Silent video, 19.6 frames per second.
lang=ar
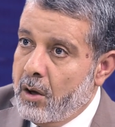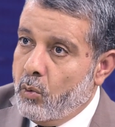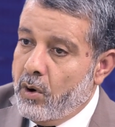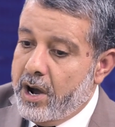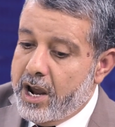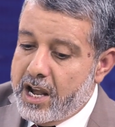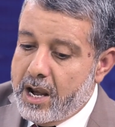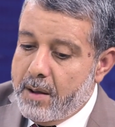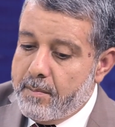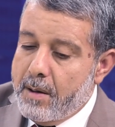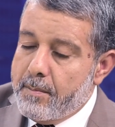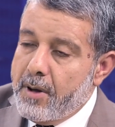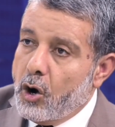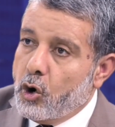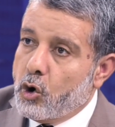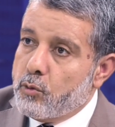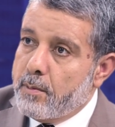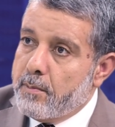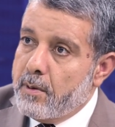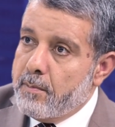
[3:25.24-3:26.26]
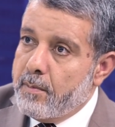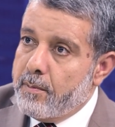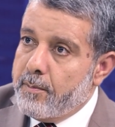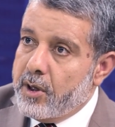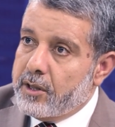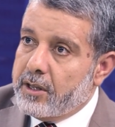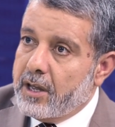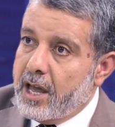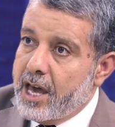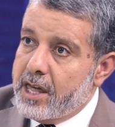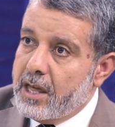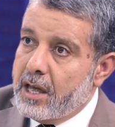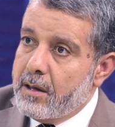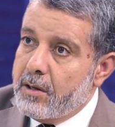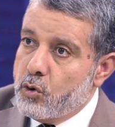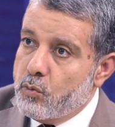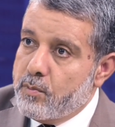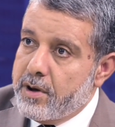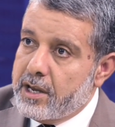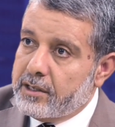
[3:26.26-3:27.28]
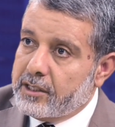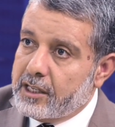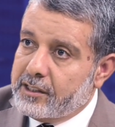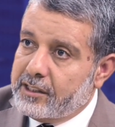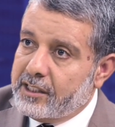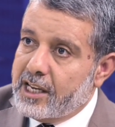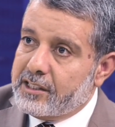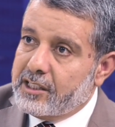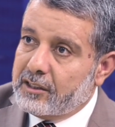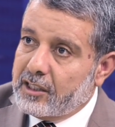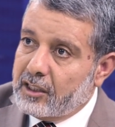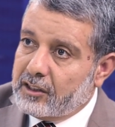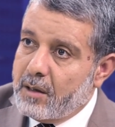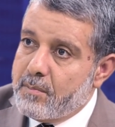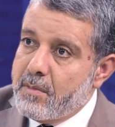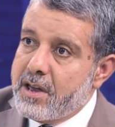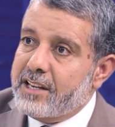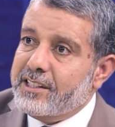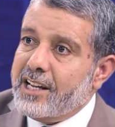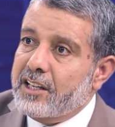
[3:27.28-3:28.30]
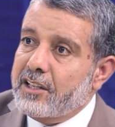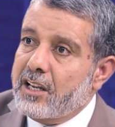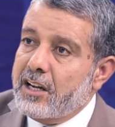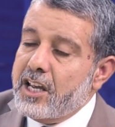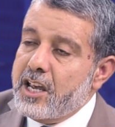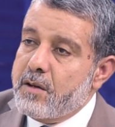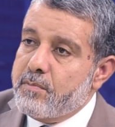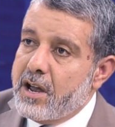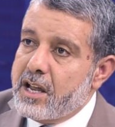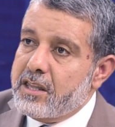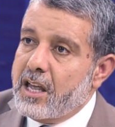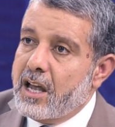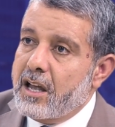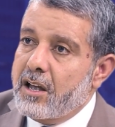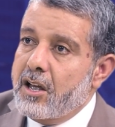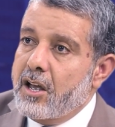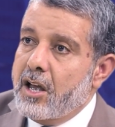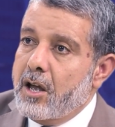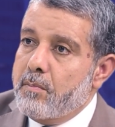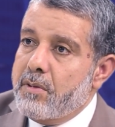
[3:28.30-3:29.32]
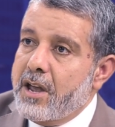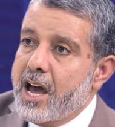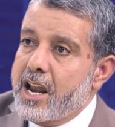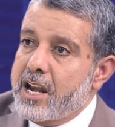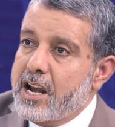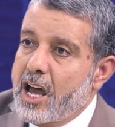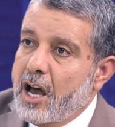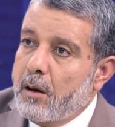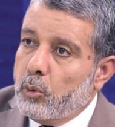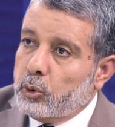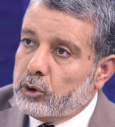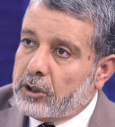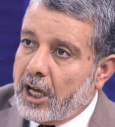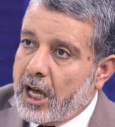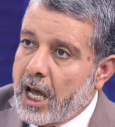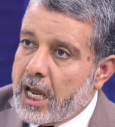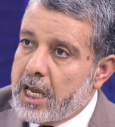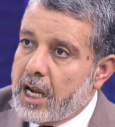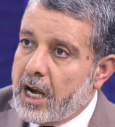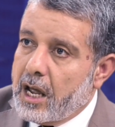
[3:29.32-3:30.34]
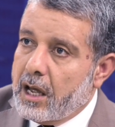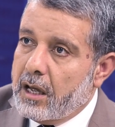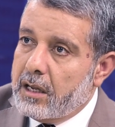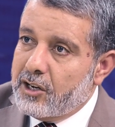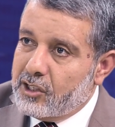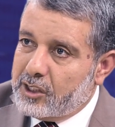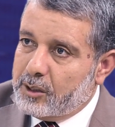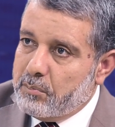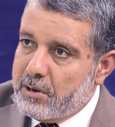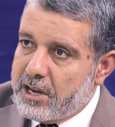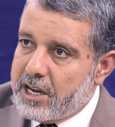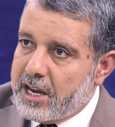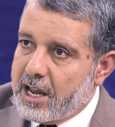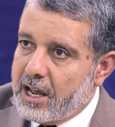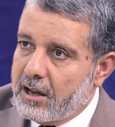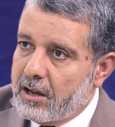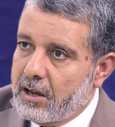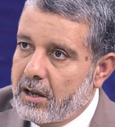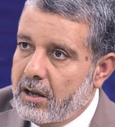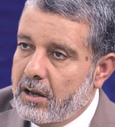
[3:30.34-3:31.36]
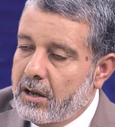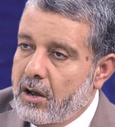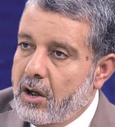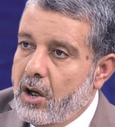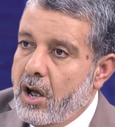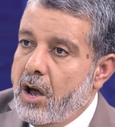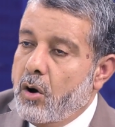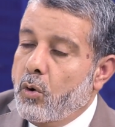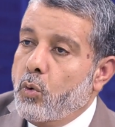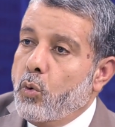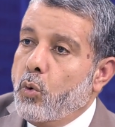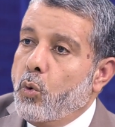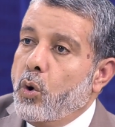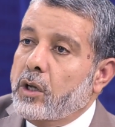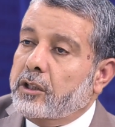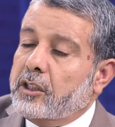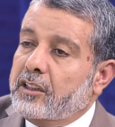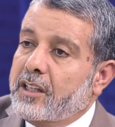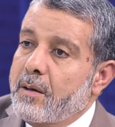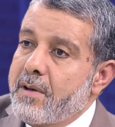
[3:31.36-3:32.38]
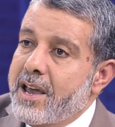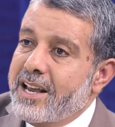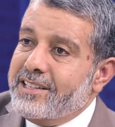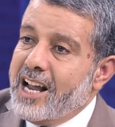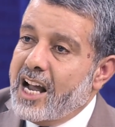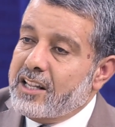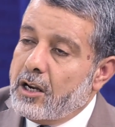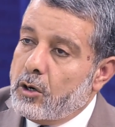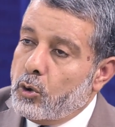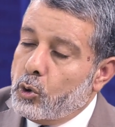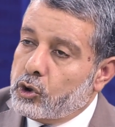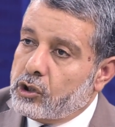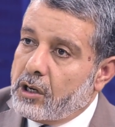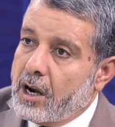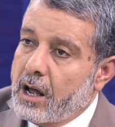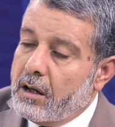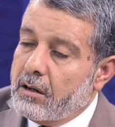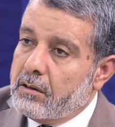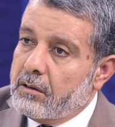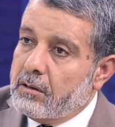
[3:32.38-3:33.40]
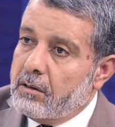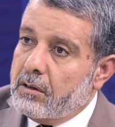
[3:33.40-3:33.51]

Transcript: وإنما محكومة بالمبادئ هذا يميز السياسة تتميز عن العبادة بأنها متغيرة نسبية وتتميز عن الأسرة